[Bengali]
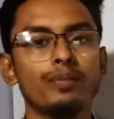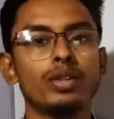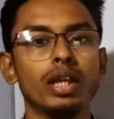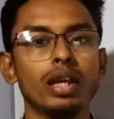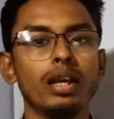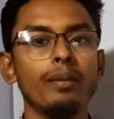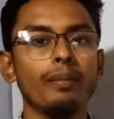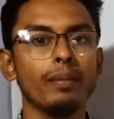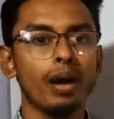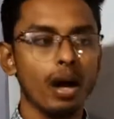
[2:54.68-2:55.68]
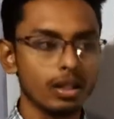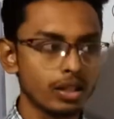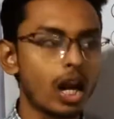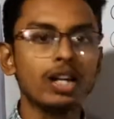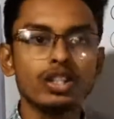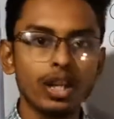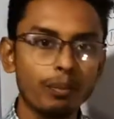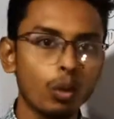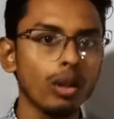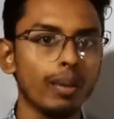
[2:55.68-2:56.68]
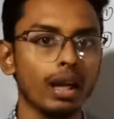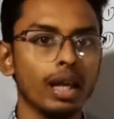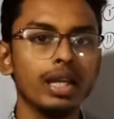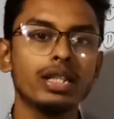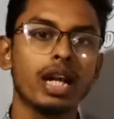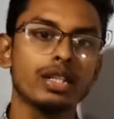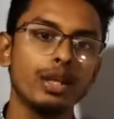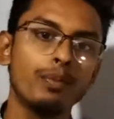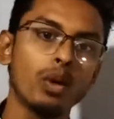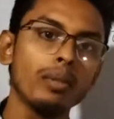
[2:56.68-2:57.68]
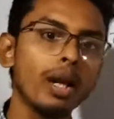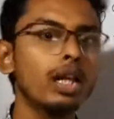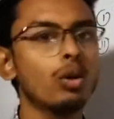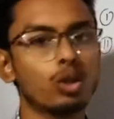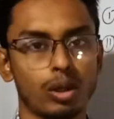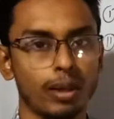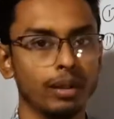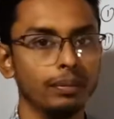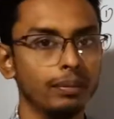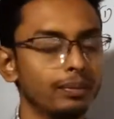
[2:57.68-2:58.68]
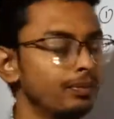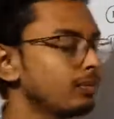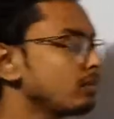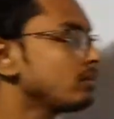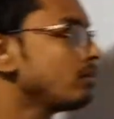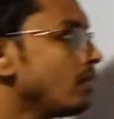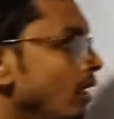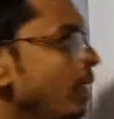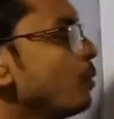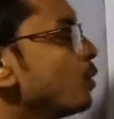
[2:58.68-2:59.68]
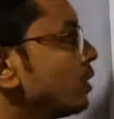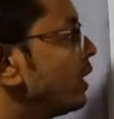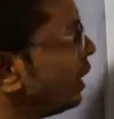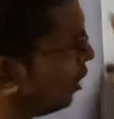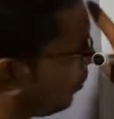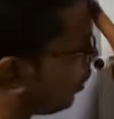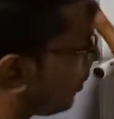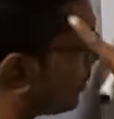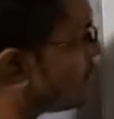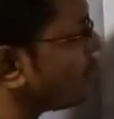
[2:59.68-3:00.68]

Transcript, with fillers: যে চার্জের পরিমাণ এই চার্জের পরিমাণটাও সমান এবং তিন নম্বর আমরা যে